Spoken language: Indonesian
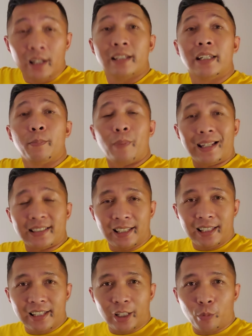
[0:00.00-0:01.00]

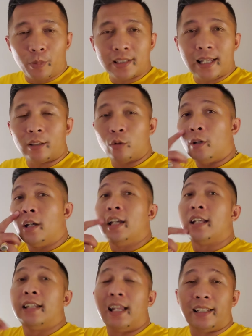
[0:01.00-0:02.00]
diplastikin satu persatu
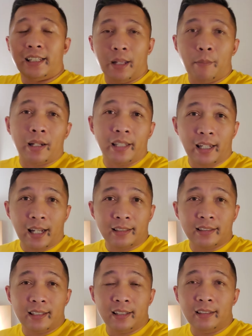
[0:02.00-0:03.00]
dan kita
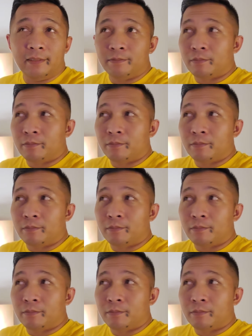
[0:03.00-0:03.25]
bagikan ke